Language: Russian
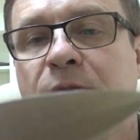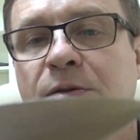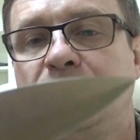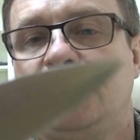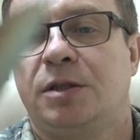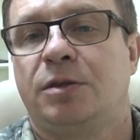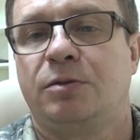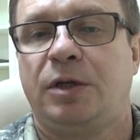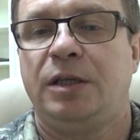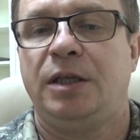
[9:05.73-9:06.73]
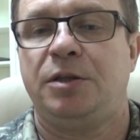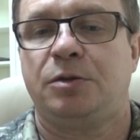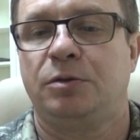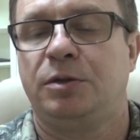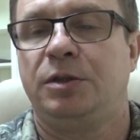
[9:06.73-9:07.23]
То есть даже рукоять
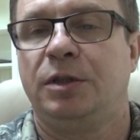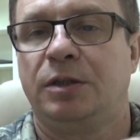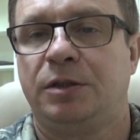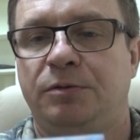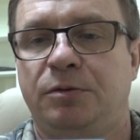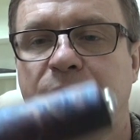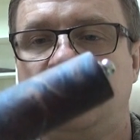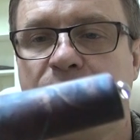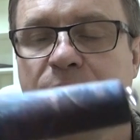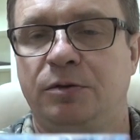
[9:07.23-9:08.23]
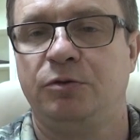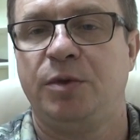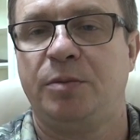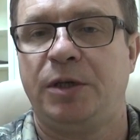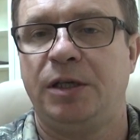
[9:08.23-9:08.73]
что-то делать, его вот
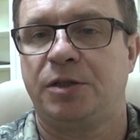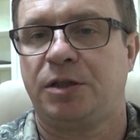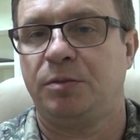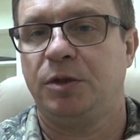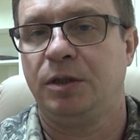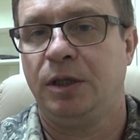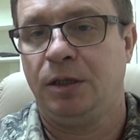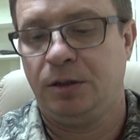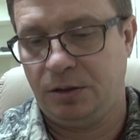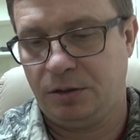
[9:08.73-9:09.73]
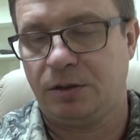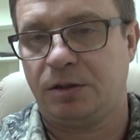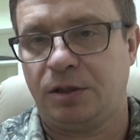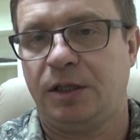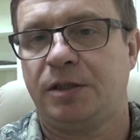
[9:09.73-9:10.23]
двумя пальчиками
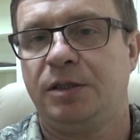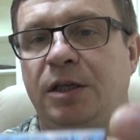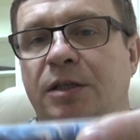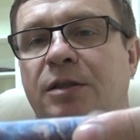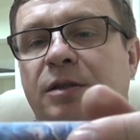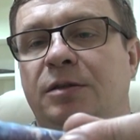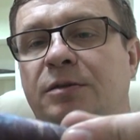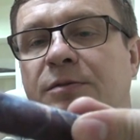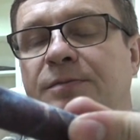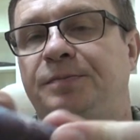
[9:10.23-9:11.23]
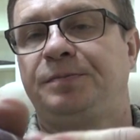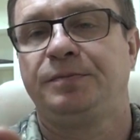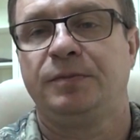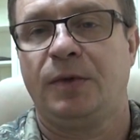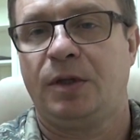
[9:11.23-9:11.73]
сложнее.
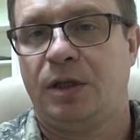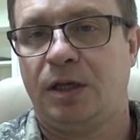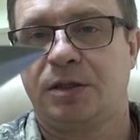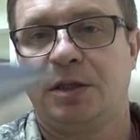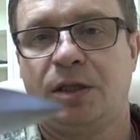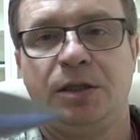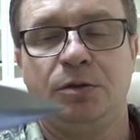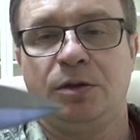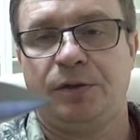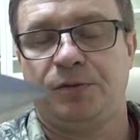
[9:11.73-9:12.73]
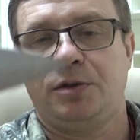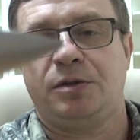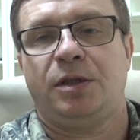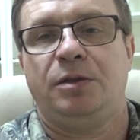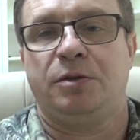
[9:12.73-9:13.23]
Также и клинок, и все
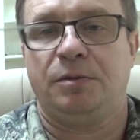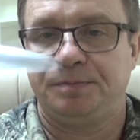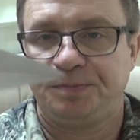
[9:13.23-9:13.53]
остальное.